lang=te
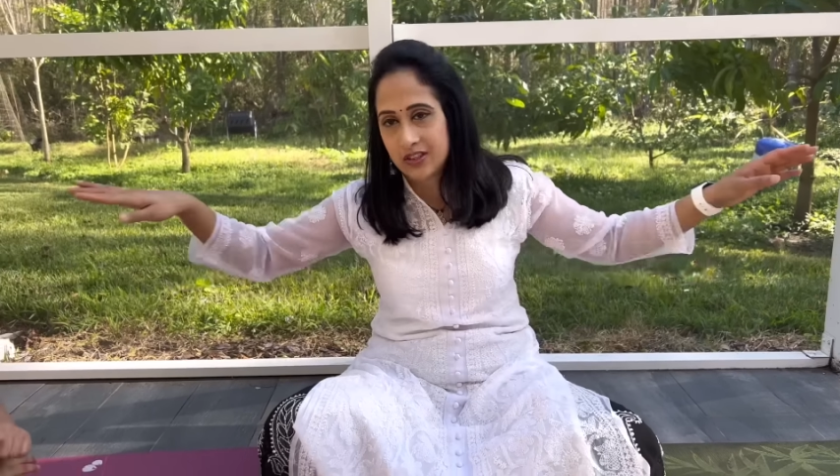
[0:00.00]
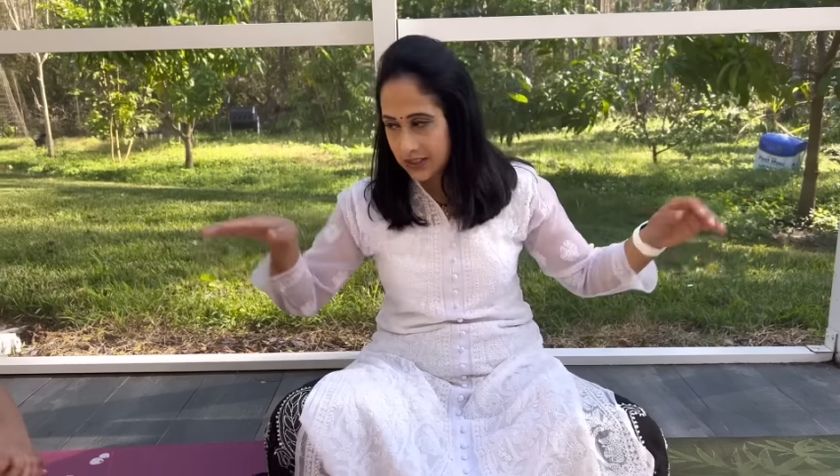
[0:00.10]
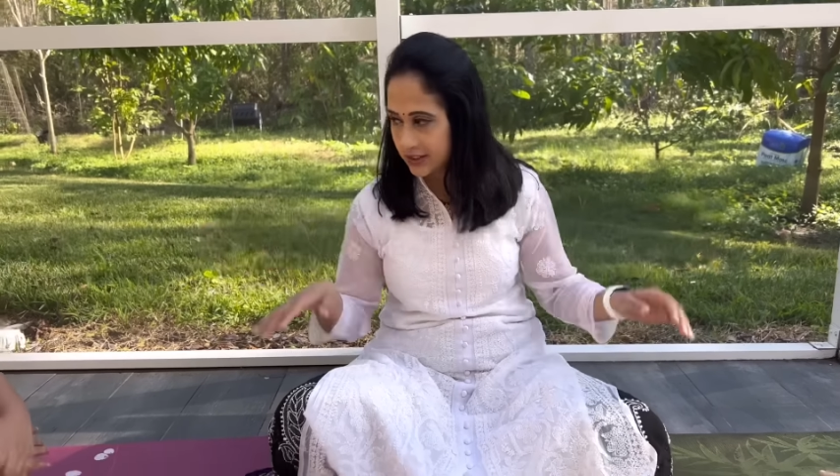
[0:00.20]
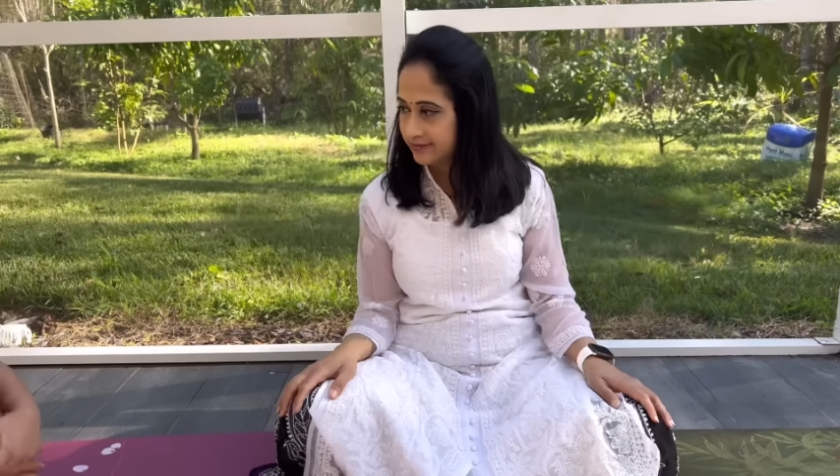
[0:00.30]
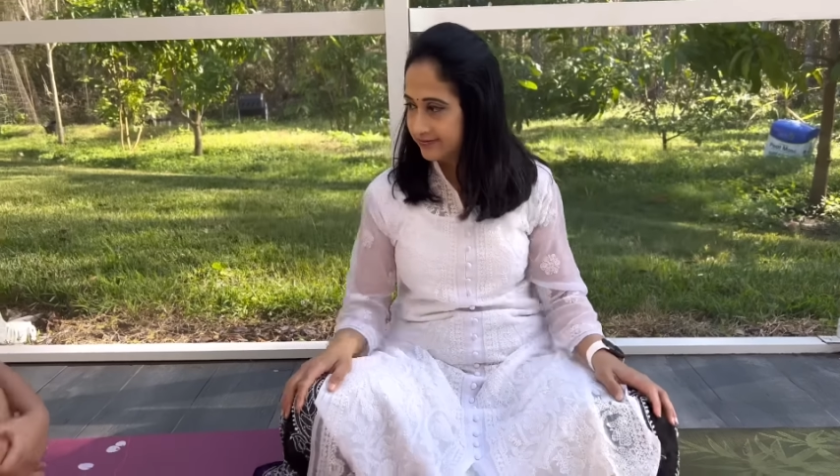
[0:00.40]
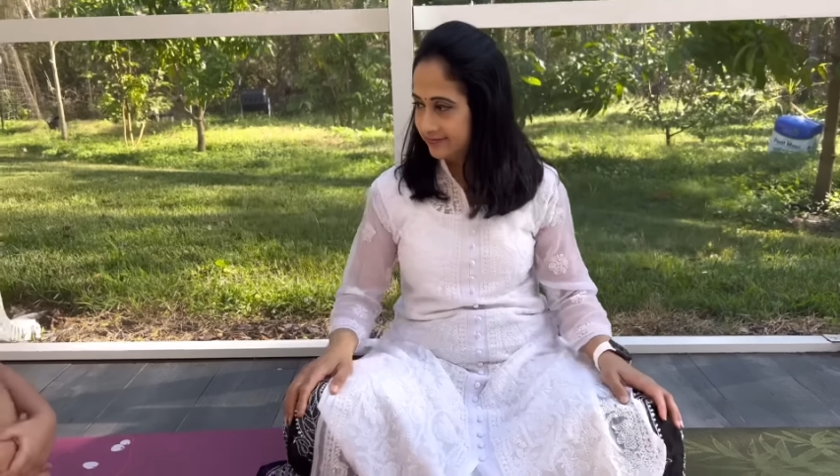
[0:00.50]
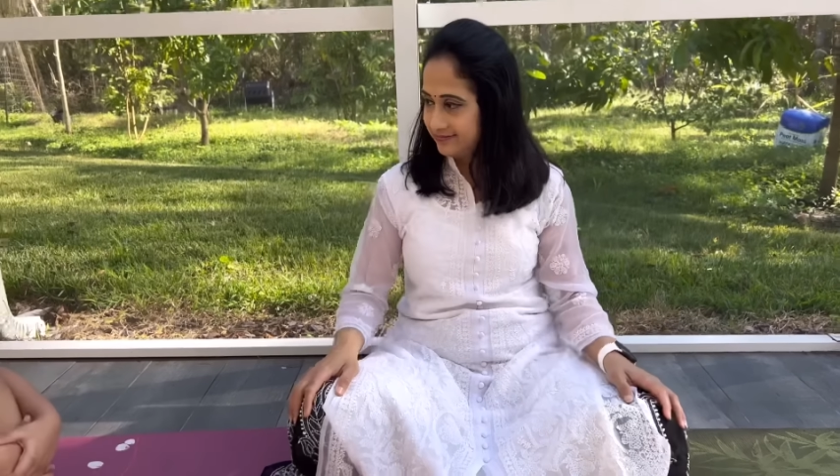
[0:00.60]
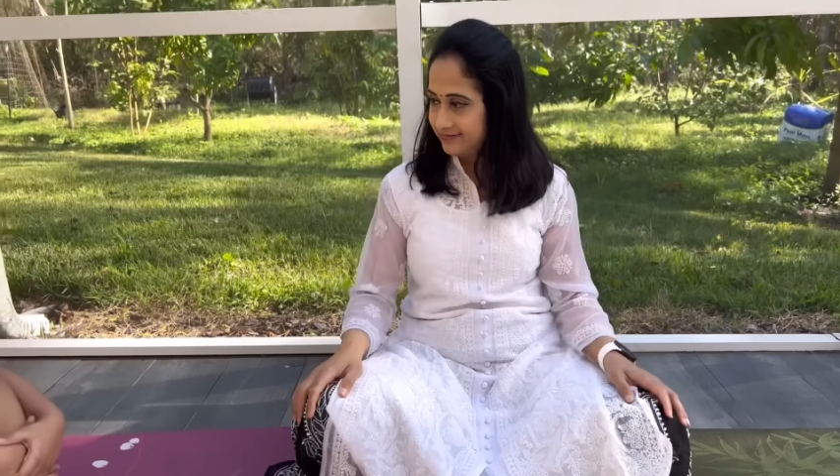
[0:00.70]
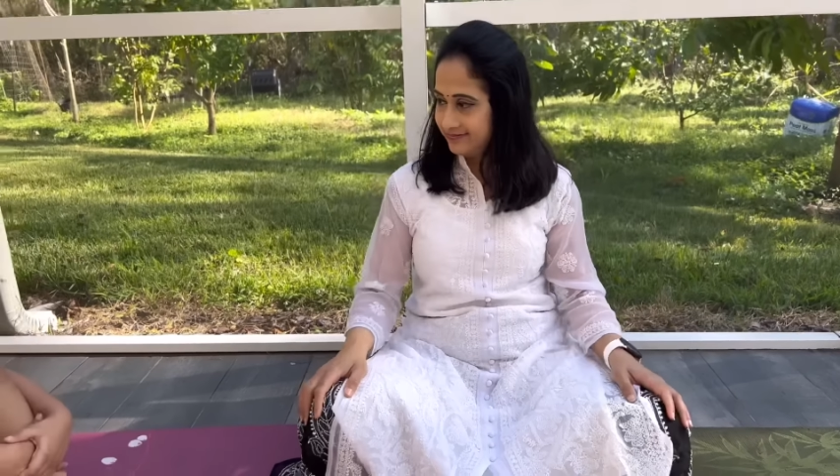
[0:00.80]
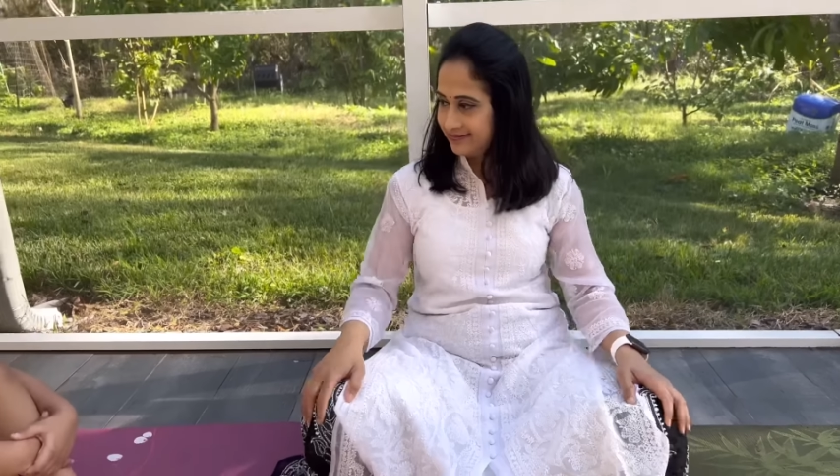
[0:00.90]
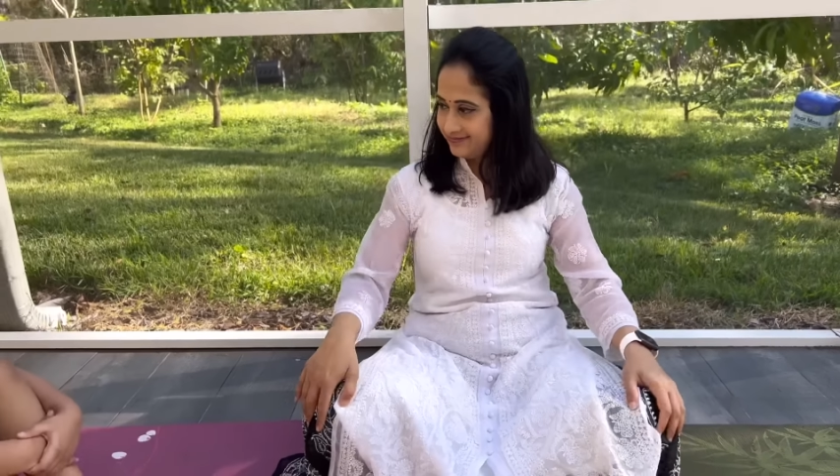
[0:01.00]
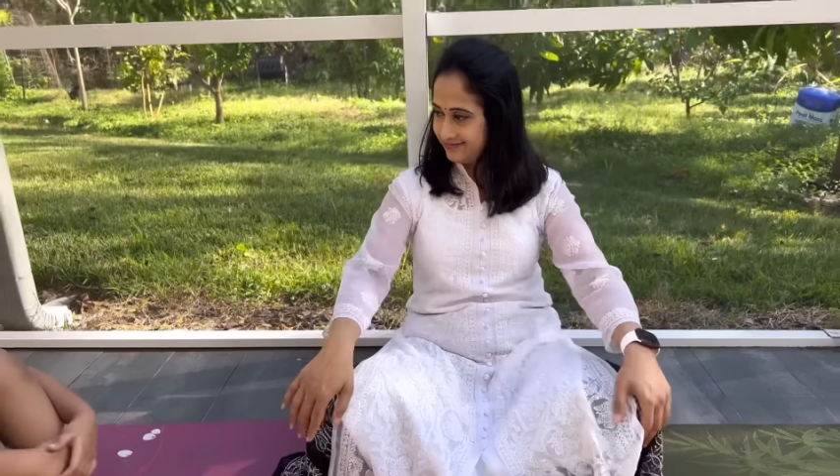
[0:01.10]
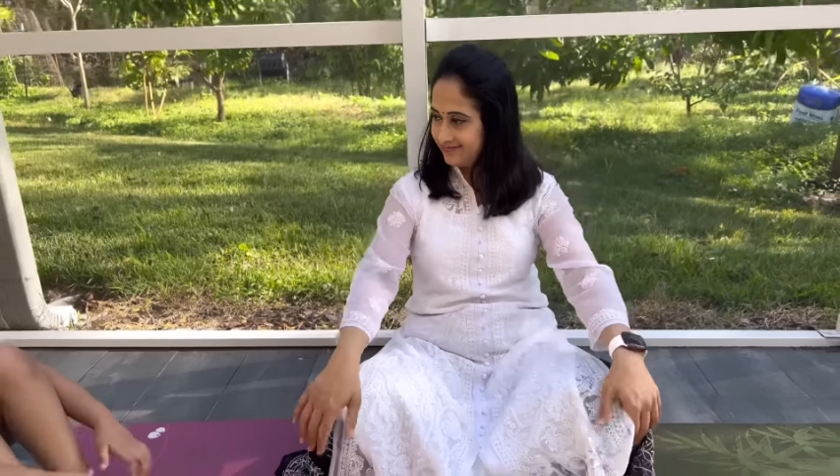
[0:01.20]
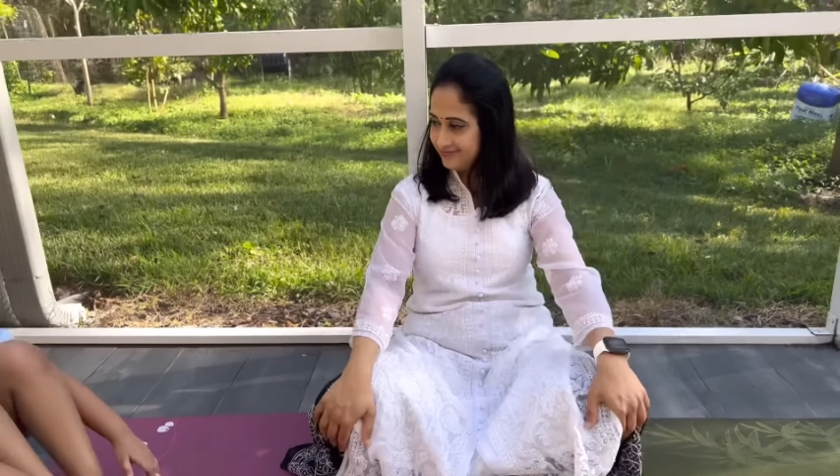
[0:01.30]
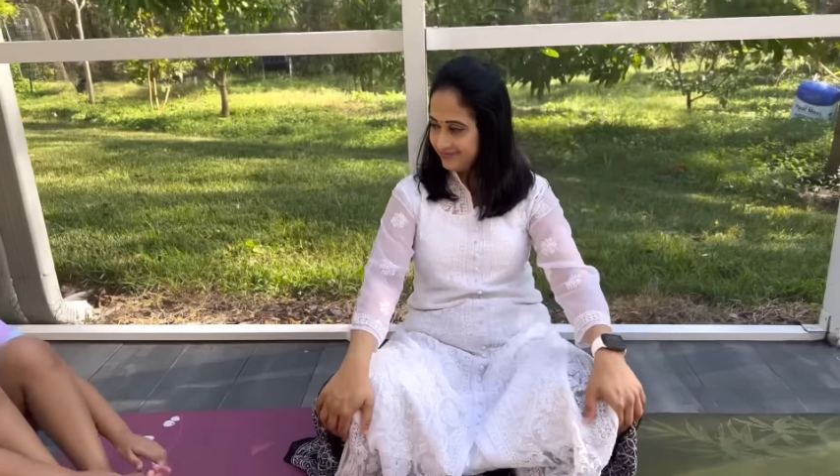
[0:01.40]
చూడండి
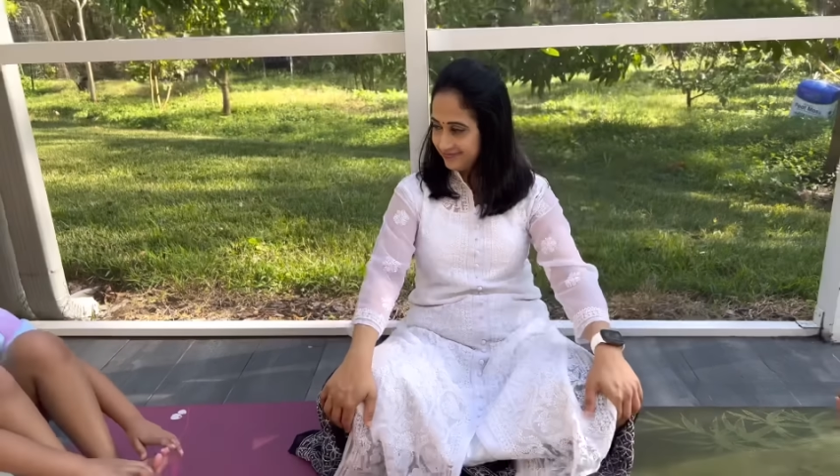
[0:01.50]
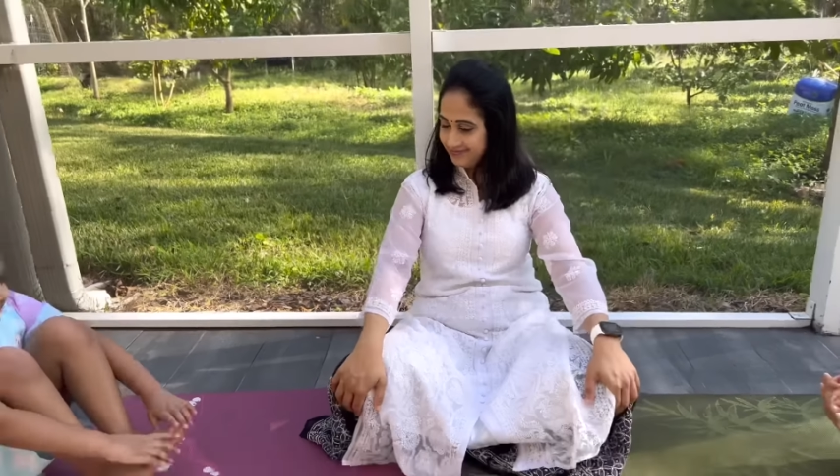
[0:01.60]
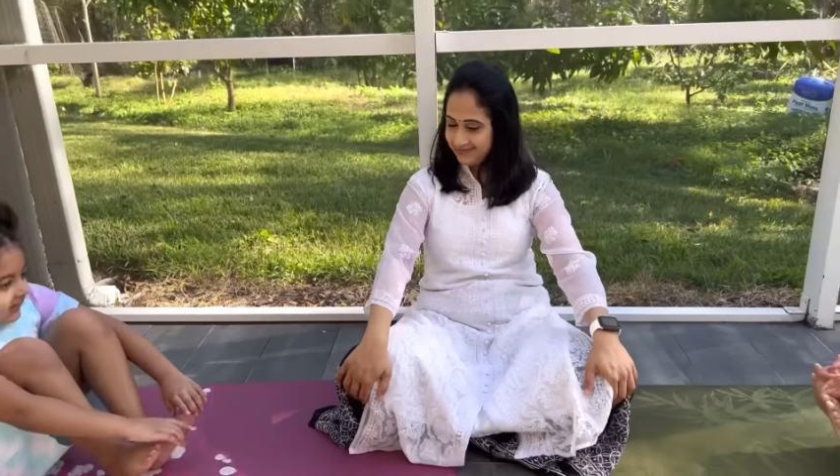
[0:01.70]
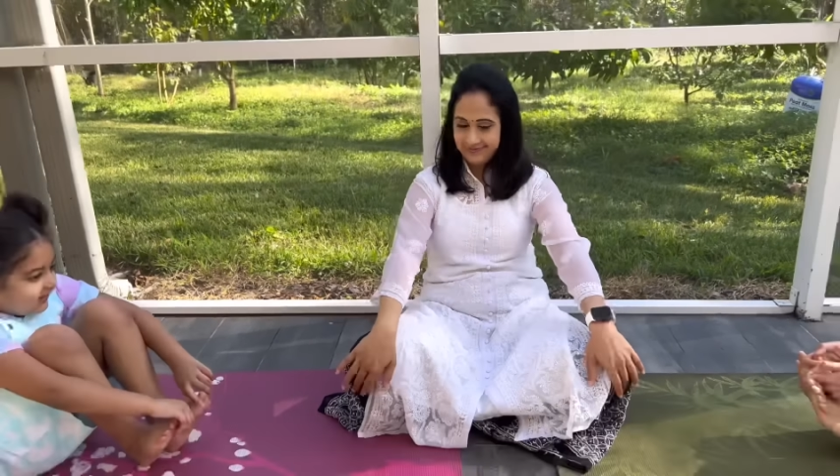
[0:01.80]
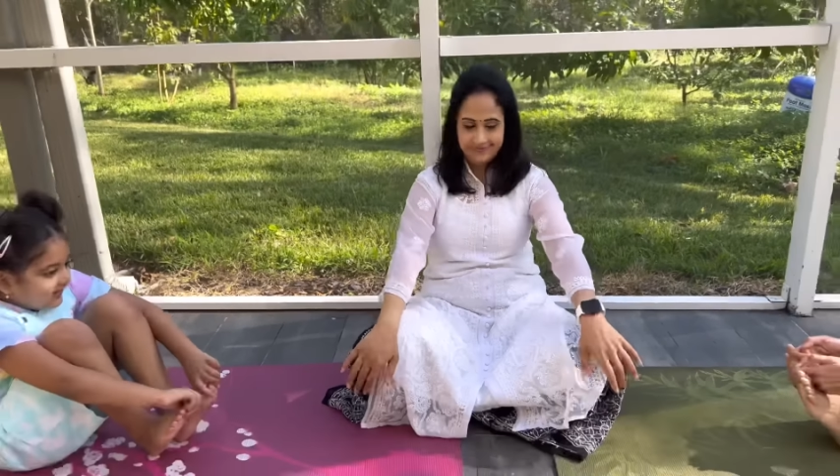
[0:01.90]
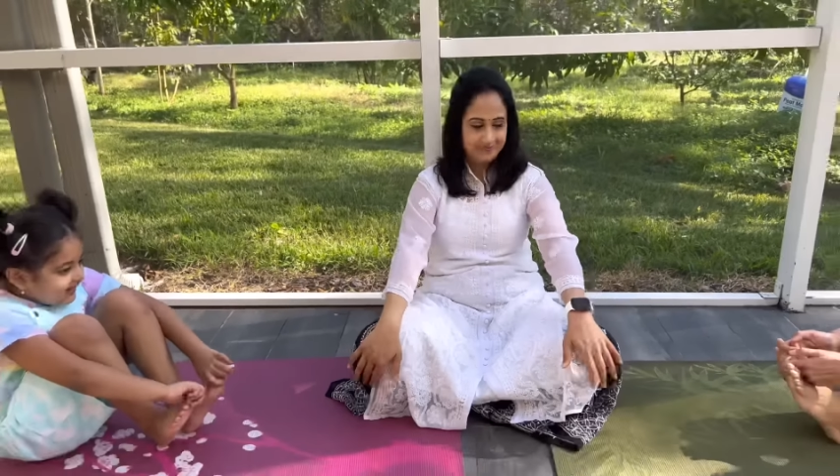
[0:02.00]
రెడీ బిట్టు